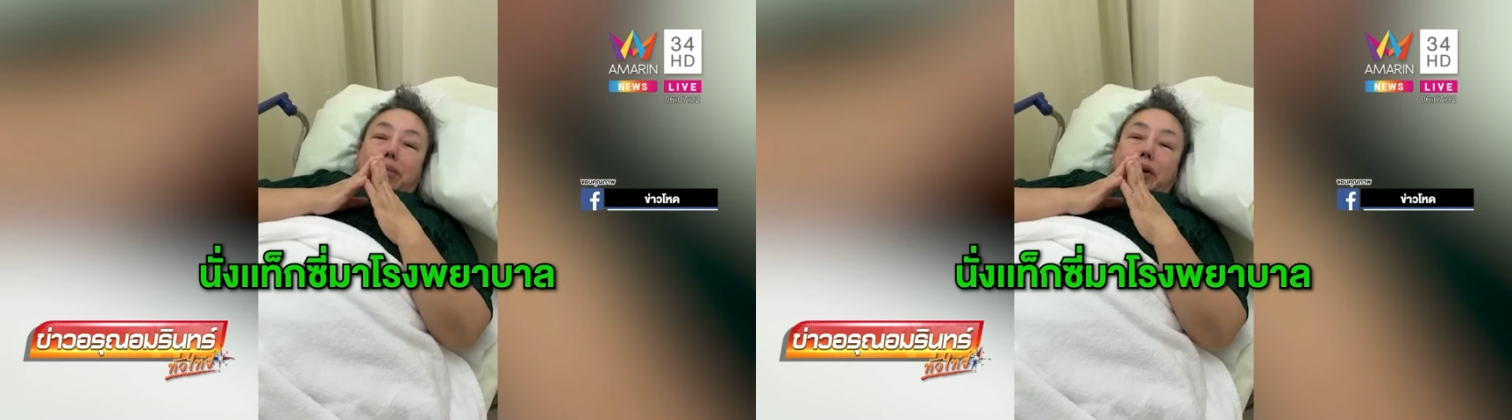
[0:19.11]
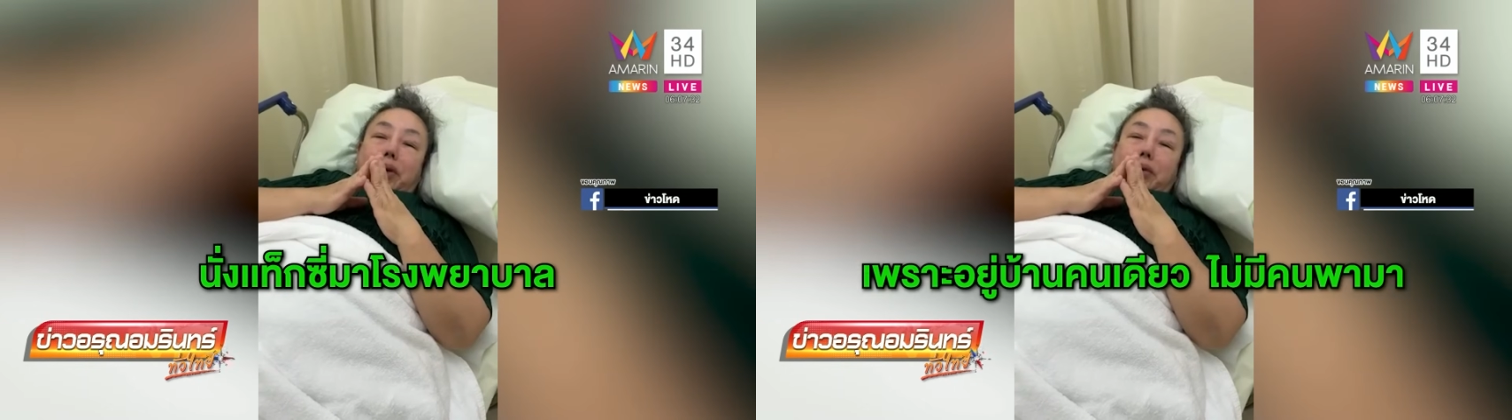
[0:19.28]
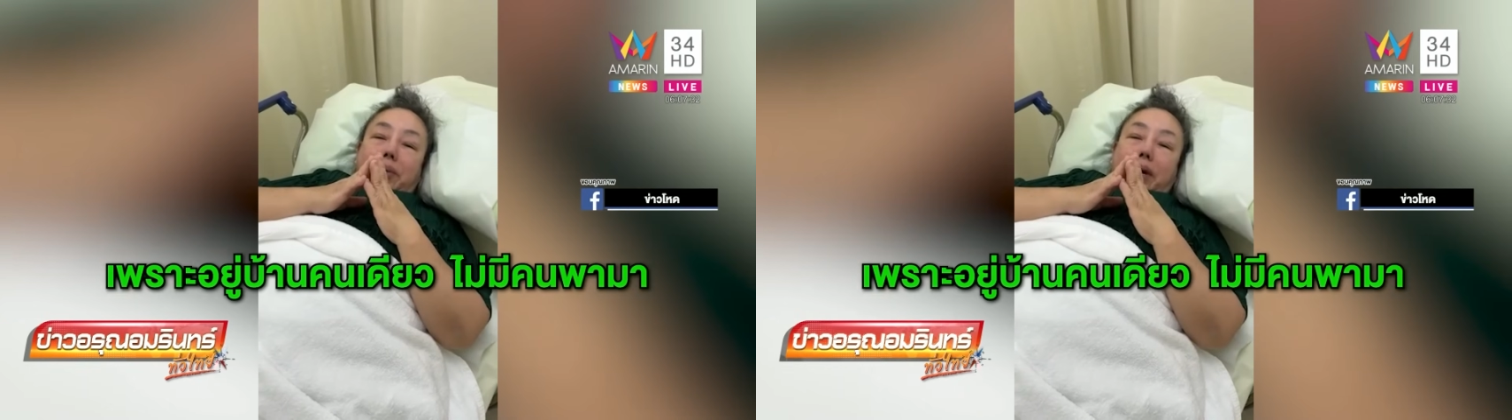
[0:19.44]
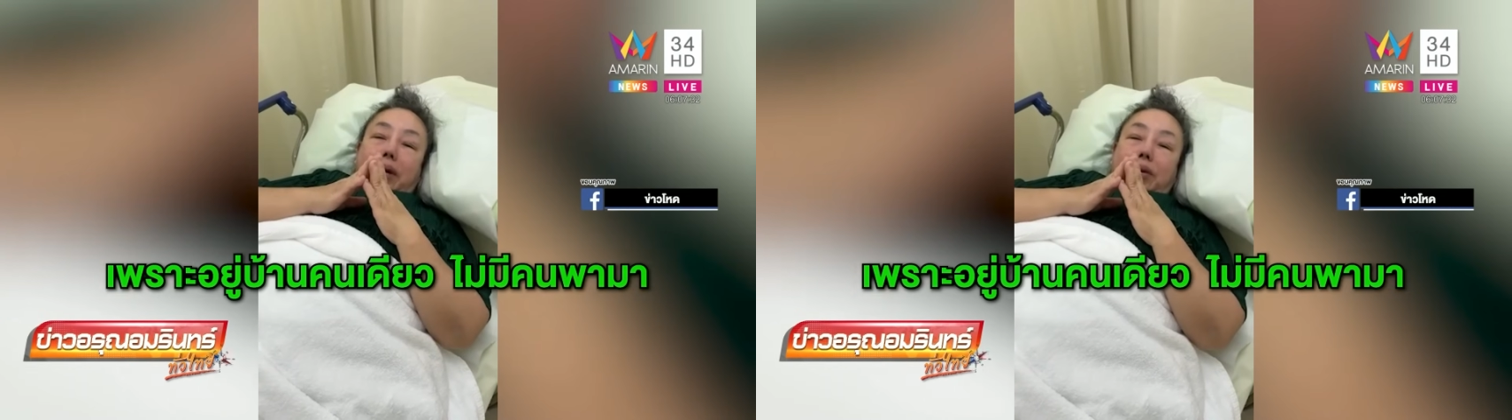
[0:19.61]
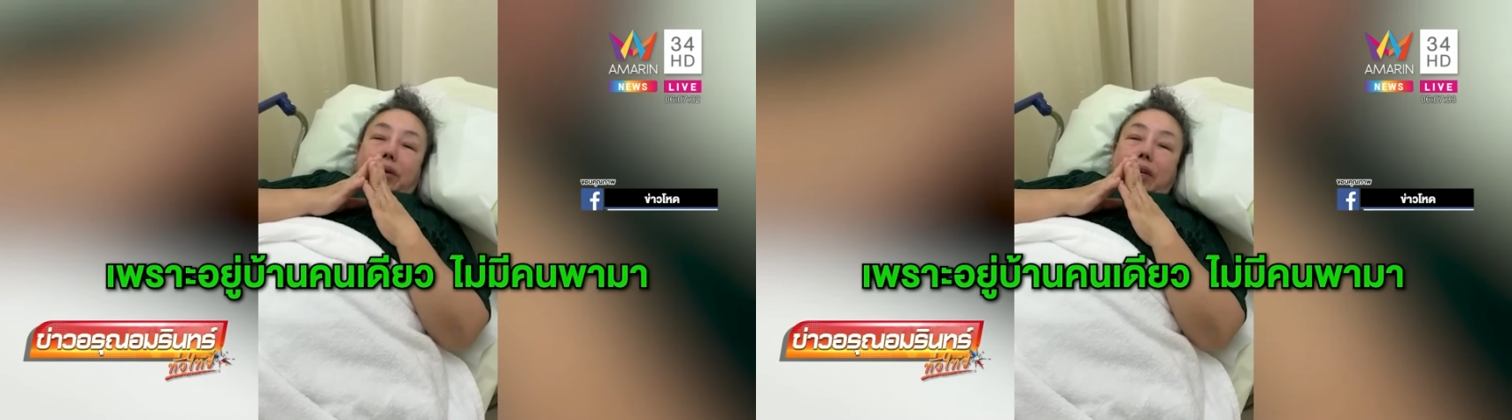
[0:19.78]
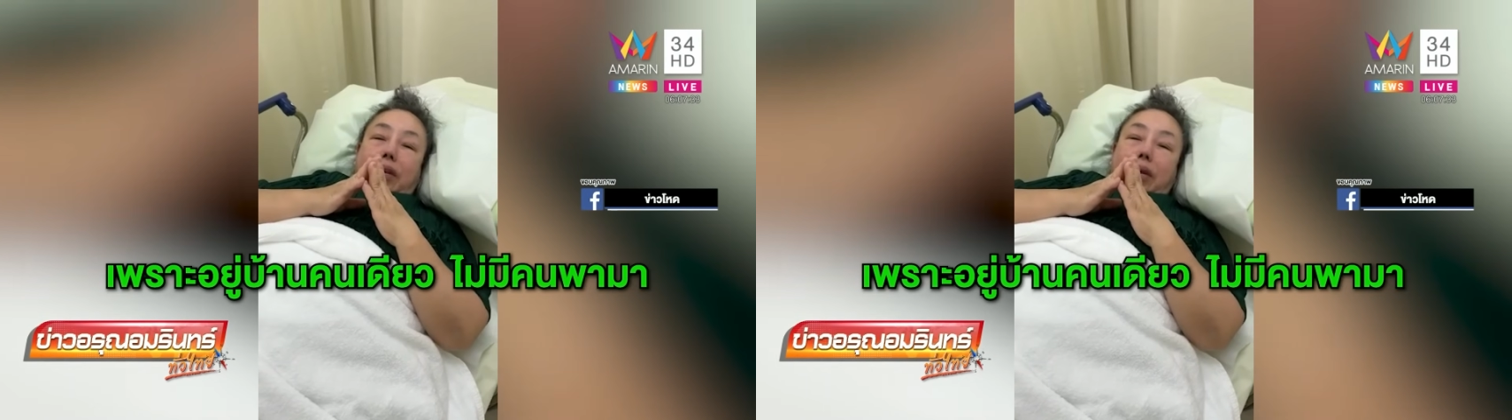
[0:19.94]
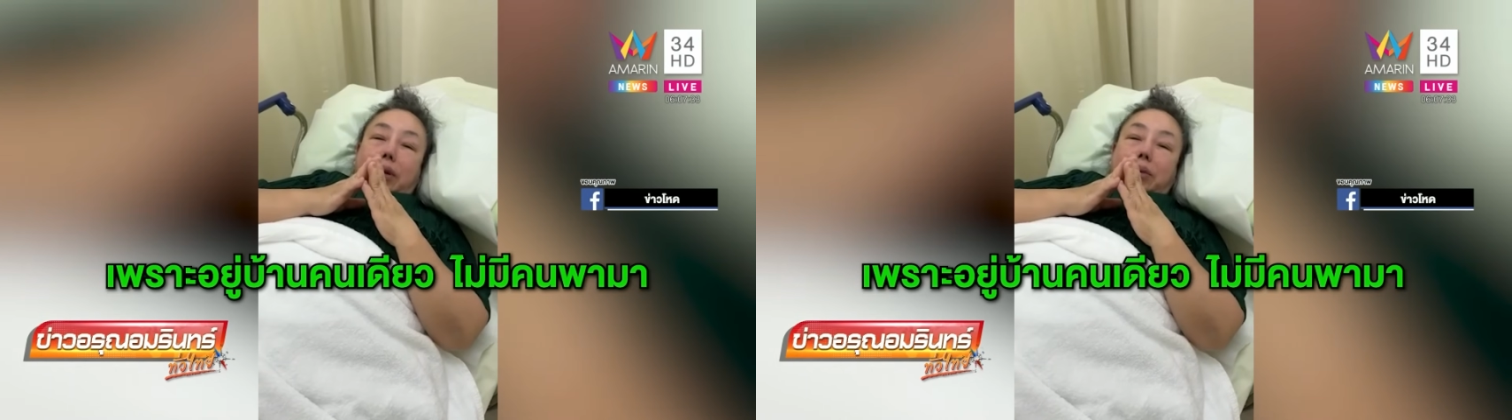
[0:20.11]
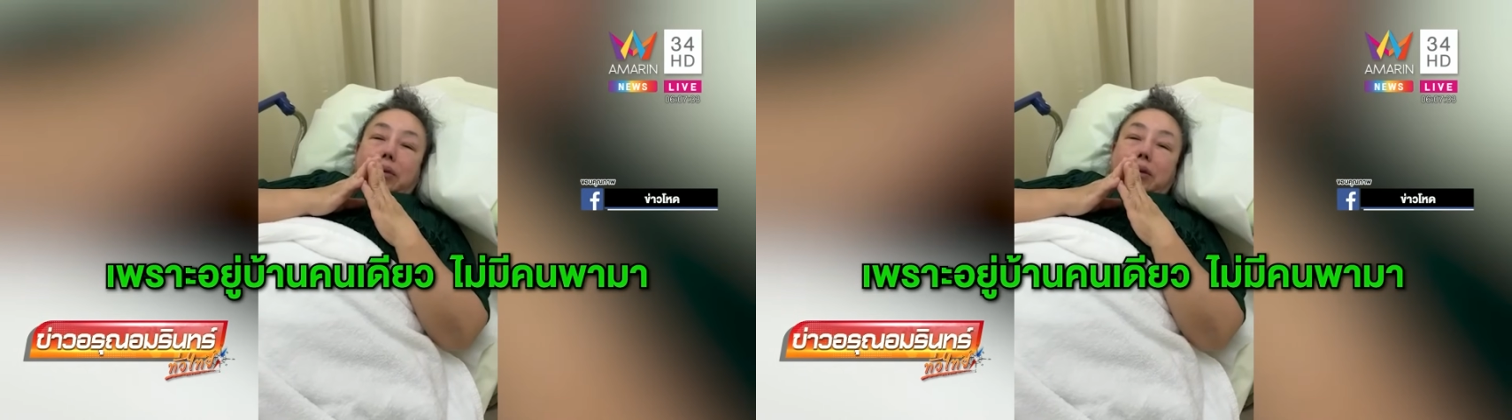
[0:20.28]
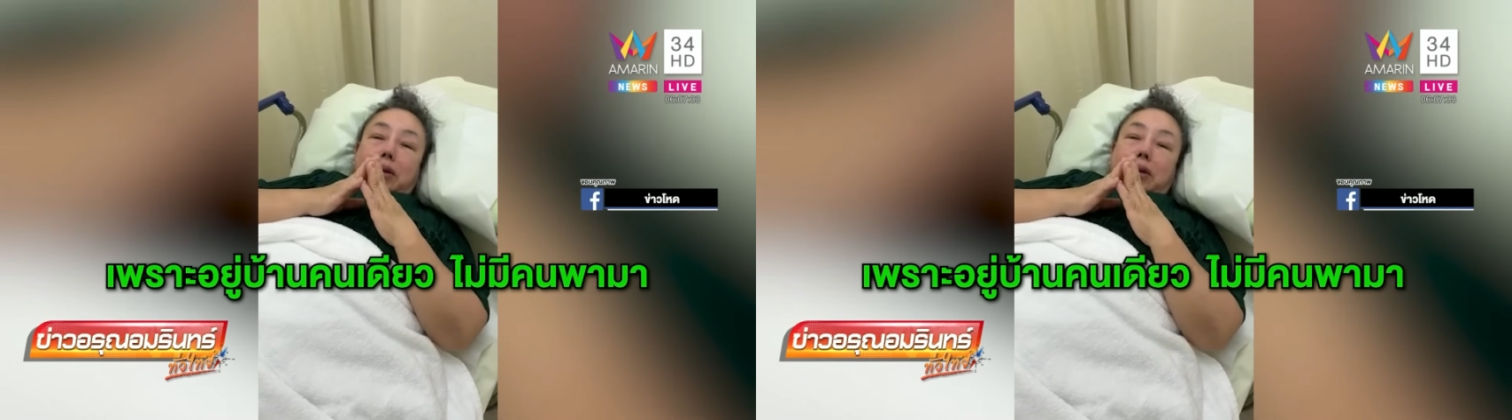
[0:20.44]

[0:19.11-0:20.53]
ลไม่อยู่บ้านคนเดียว